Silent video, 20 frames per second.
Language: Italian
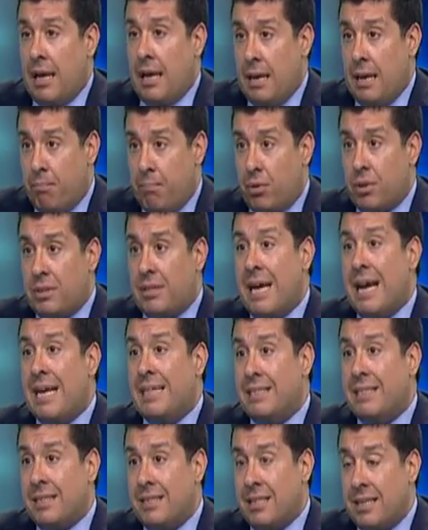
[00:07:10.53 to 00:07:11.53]

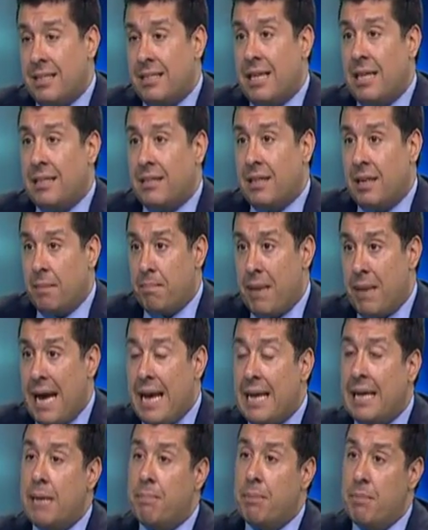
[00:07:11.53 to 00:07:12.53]
importante, interessante alle
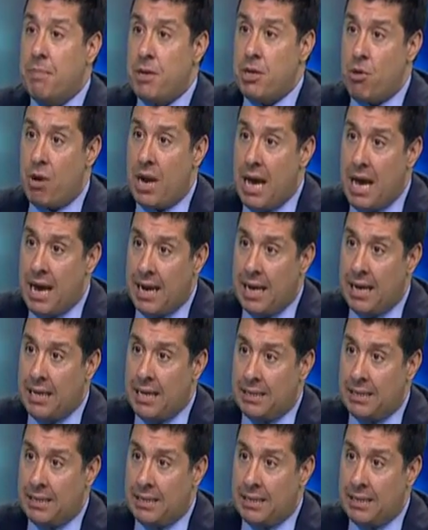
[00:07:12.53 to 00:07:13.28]
banche per migliorare